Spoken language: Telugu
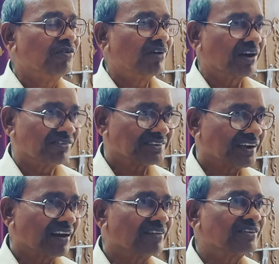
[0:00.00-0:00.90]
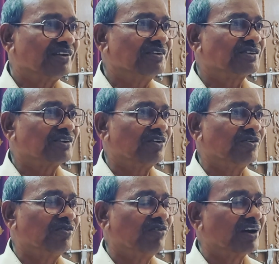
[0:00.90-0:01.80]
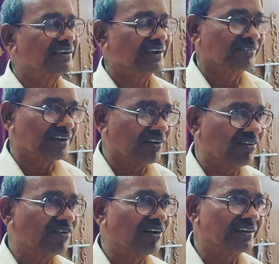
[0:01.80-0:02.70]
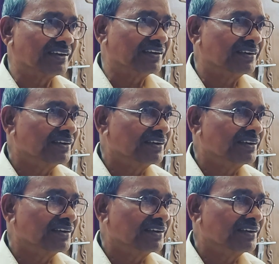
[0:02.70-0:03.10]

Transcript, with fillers: వాడి అవసరాలు తీరుస్తాడు వారికి ఏం కావాలో అది